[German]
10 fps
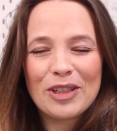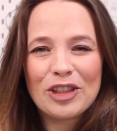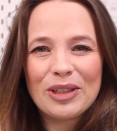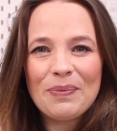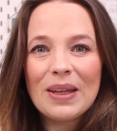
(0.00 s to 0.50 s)

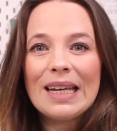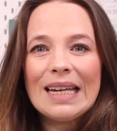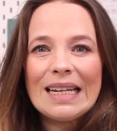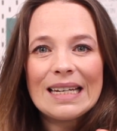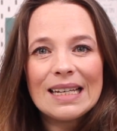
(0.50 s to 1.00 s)
Special.
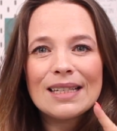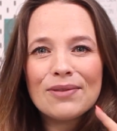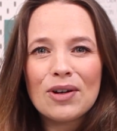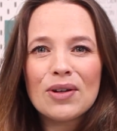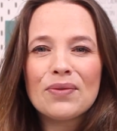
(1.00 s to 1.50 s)

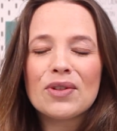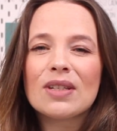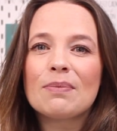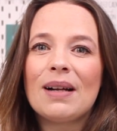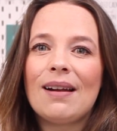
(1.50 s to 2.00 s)
Nächste Woche
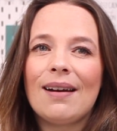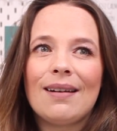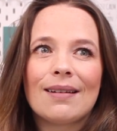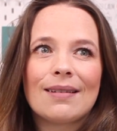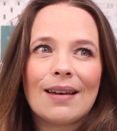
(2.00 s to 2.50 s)
wird es mal
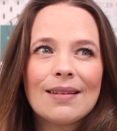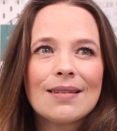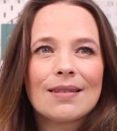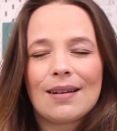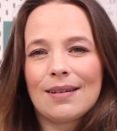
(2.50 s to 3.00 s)
ein
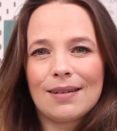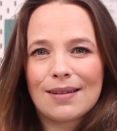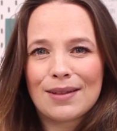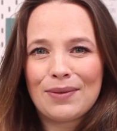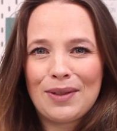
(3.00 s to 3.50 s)
ganz
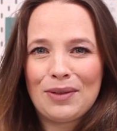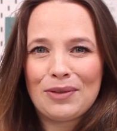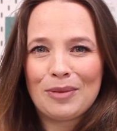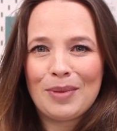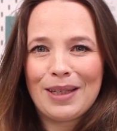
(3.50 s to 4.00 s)
anderes
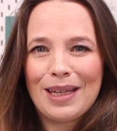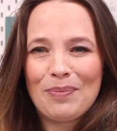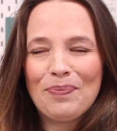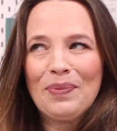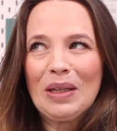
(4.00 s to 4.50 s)
Video von mir
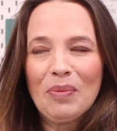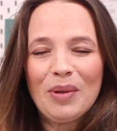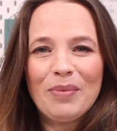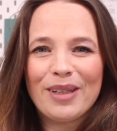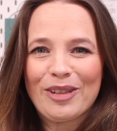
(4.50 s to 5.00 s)
geben.
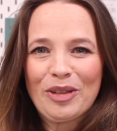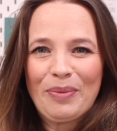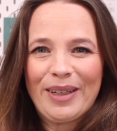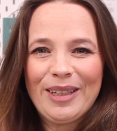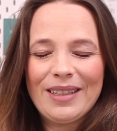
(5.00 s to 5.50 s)
Ich bin mal
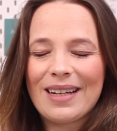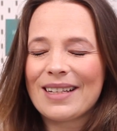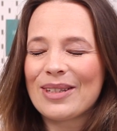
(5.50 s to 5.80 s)
gespannt.